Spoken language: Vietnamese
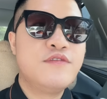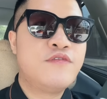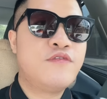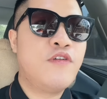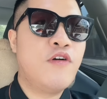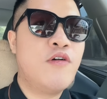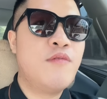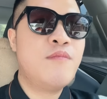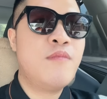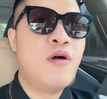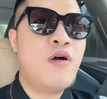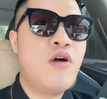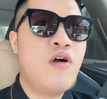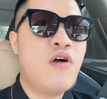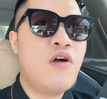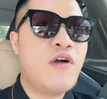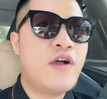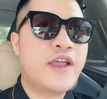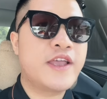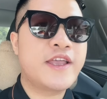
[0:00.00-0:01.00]

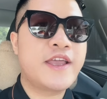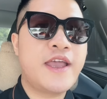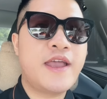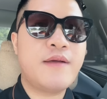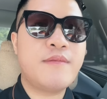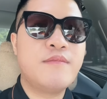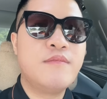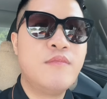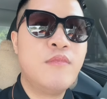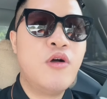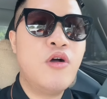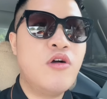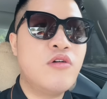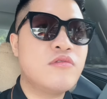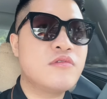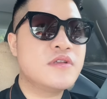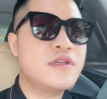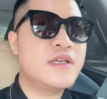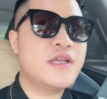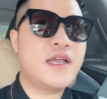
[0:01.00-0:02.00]
FOMO, anh em múc
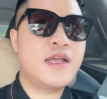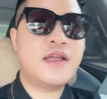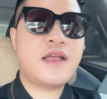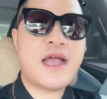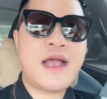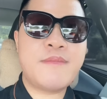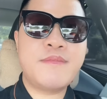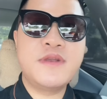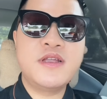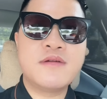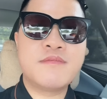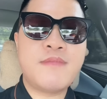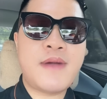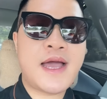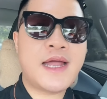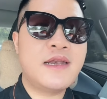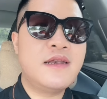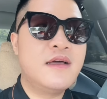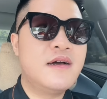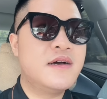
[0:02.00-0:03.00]
thì áp lực
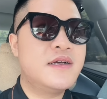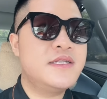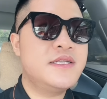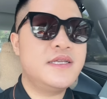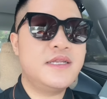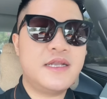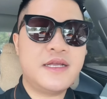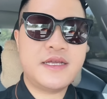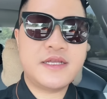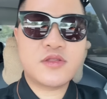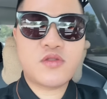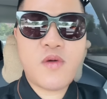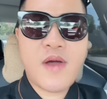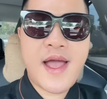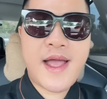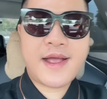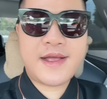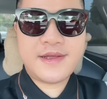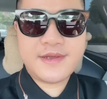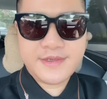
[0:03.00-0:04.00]
bán lớn thì lại
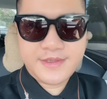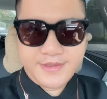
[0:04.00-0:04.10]
toang.